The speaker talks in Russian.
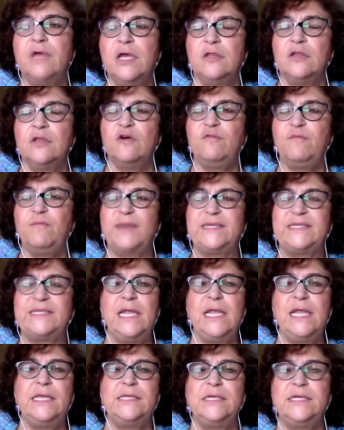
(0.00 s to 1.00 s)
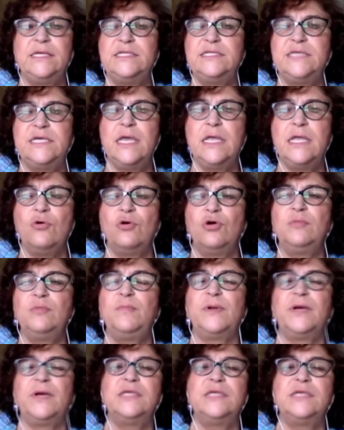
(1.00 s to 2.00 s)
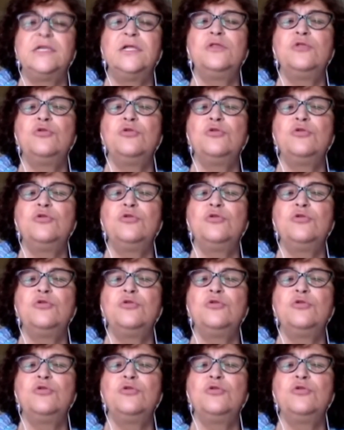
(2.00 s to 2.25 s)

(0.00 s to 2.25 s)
но в последний день он проходил на